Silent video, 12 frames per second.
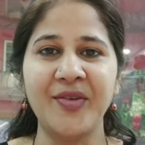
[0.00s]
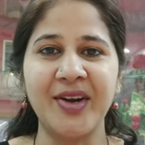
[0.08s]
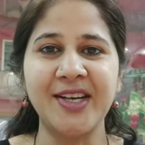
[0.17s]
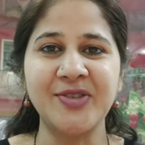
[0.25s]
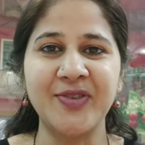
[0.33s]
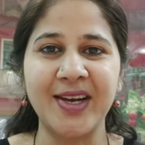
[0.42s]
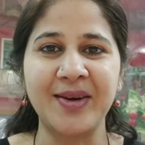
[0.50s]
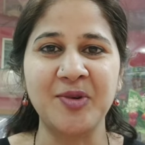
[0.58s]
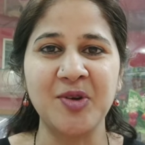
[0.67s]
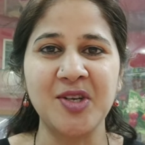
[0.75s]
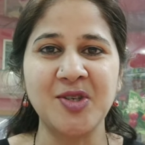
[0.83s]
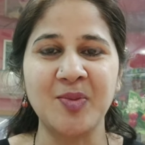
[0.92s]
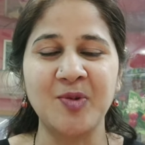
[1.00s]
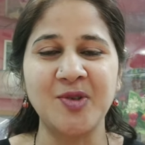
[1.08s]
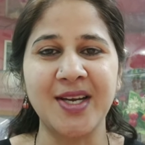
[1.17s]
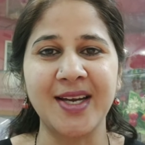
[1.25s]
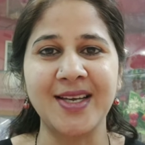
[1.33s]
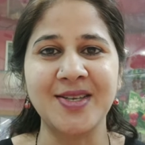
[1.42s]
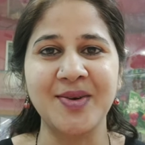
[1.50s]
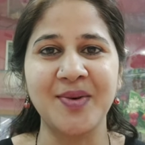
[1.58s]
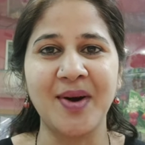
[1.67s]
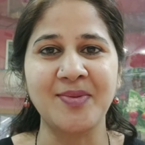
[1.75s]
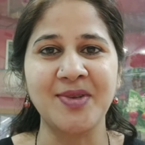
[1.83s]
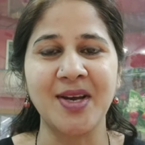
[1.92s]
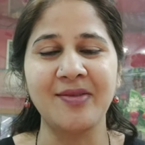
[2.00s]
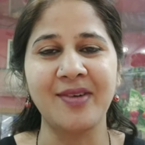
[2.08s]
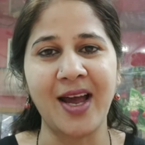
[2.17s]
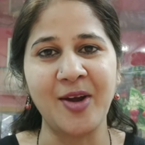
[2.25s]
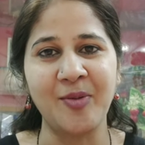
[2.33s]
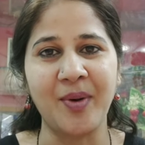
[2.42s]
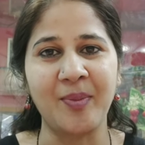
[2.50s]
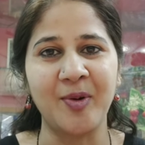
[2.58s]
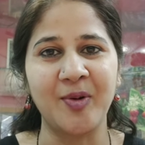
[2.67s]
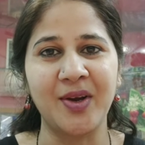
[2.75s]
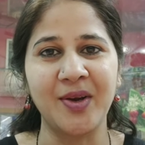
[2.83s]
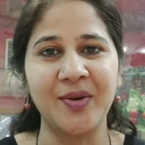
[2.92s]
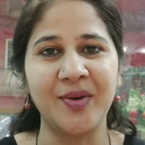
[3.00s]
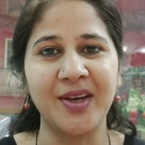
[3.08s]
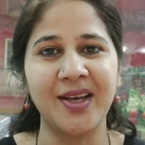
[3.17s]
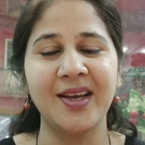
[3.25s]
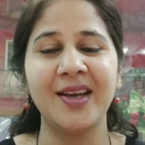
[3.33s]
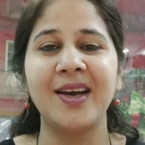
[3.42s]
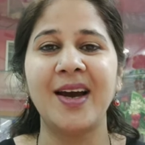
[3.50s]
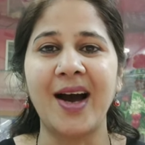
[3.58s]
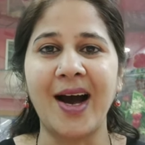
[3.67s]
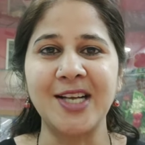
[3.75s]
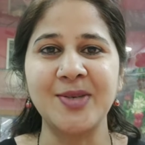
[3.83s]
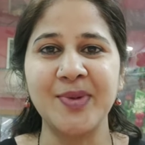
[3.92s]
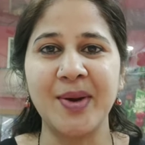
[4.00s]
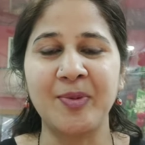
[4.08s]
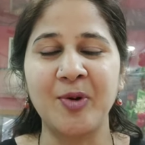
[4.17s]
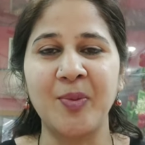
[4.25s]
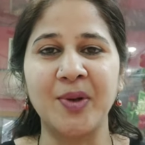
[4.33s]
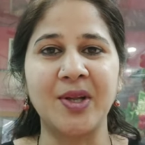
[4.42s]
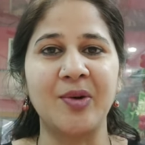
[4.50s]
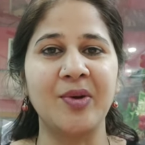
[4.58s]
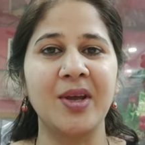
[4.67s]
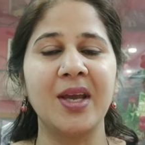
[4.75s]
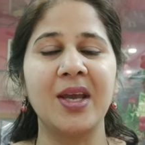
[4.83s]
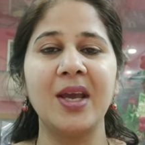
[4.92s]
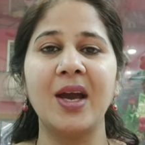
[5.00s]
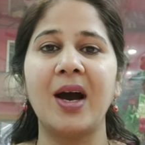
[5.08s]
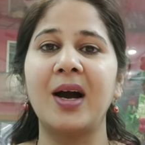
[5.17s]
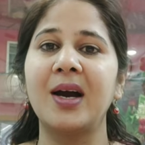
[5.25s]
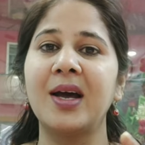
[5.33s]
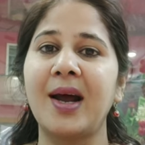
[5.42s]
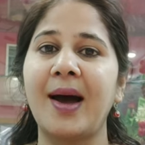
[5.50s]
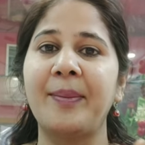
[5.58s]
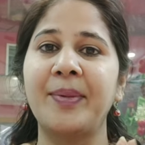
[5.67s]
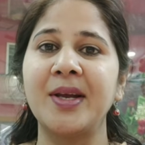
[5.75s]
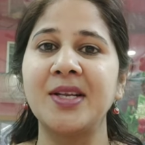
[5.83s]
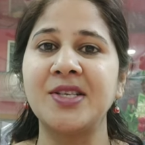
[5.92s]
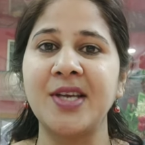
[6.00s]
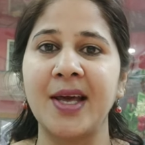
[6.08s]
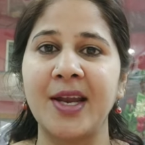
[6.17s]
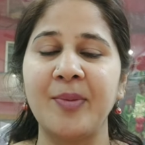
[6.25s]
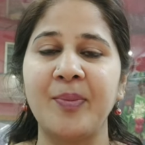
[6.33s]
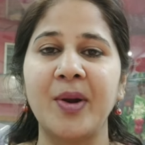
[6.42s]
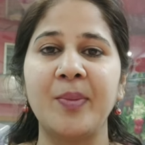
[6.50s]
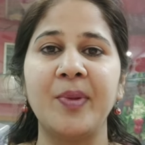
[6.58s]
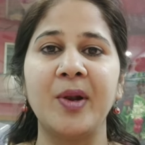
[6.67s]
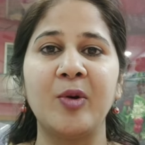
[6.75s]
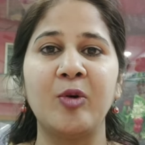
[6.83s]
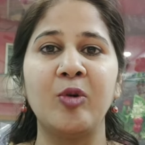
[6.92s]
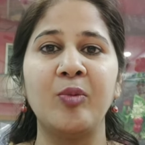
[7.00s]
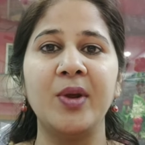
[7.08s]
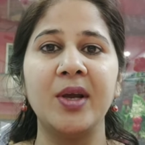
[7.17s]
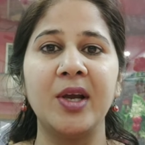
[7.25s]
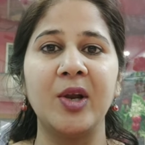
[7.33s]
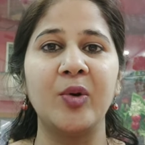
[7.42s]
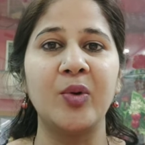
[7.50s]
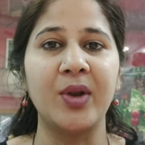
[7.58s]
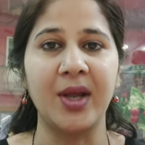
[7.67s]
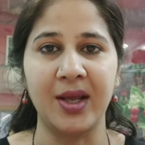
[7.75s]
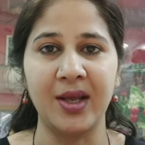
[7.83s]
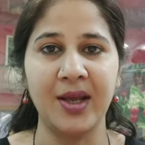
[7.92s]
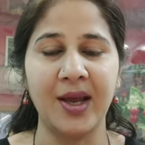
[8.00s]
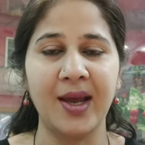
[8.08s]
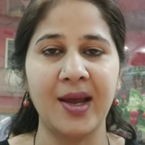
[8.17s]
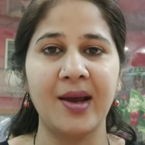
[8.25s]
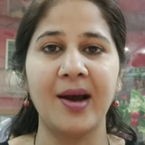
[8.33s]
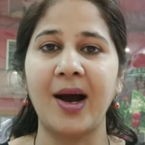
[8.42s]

फ्रेंड्स वेलकम टू नेशनल पूजा कैसे हो आप सब आई होप आप लोग ठीक होंगे आज मैं आपको बताऊंगी कि अगर आपके चेहरे पर बिल्कुल भी ग्लो नहीं है